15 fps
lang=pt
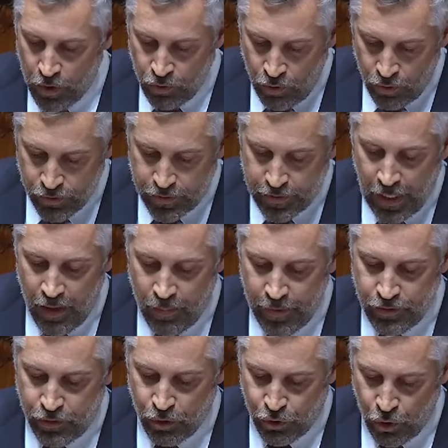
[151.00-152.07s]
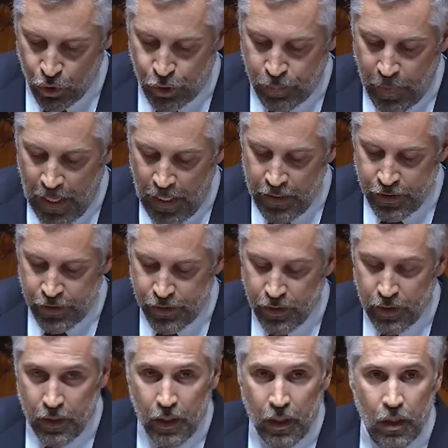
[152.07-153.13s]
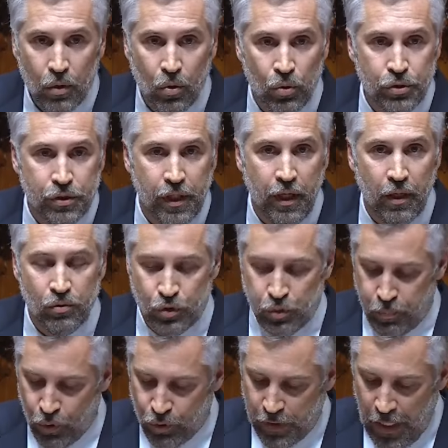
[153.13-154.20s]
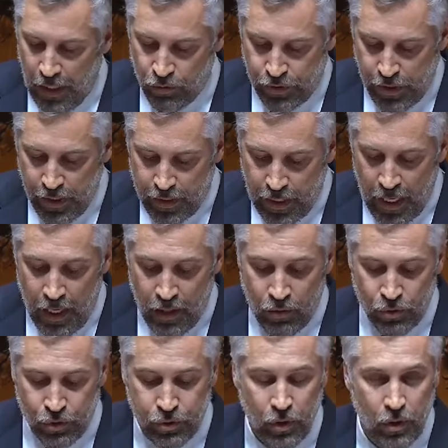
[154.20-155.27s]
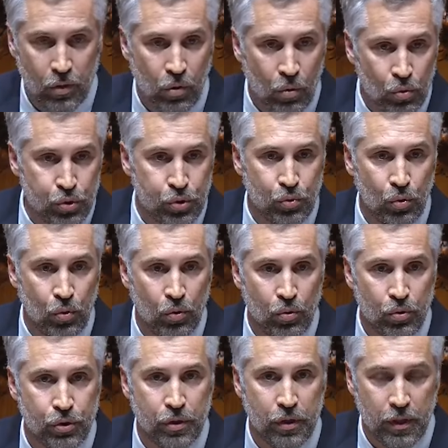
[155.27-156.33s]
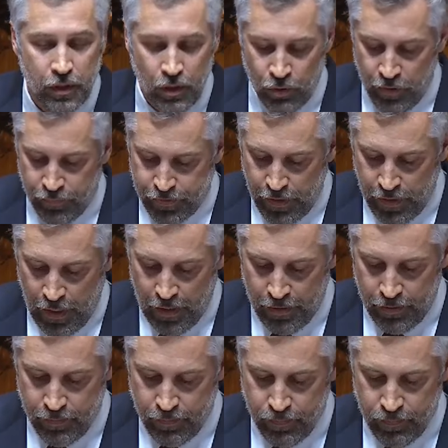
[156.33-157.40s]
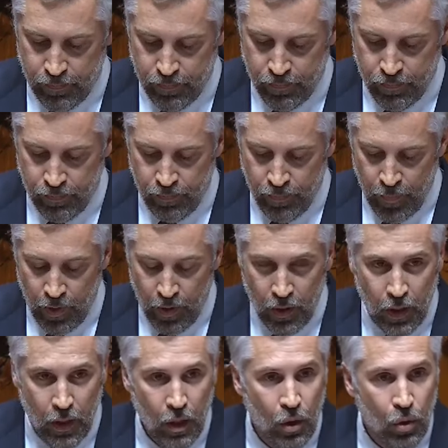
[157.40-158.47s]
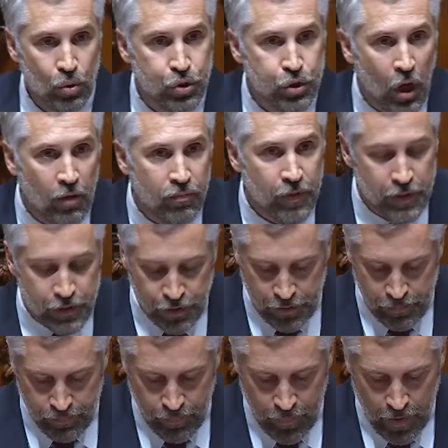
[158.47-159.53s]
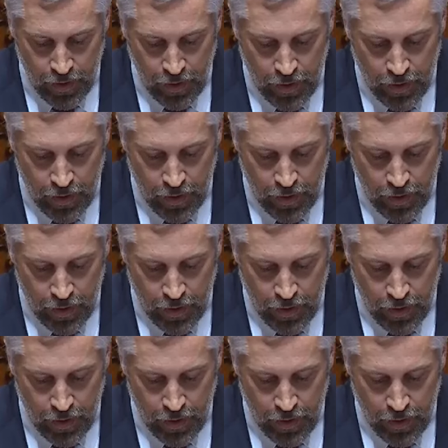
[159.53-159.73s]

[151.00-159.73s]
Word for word: quando não sabem se os seus pais conseguirão suportar os encargos com os estudos na universidade. Os jovens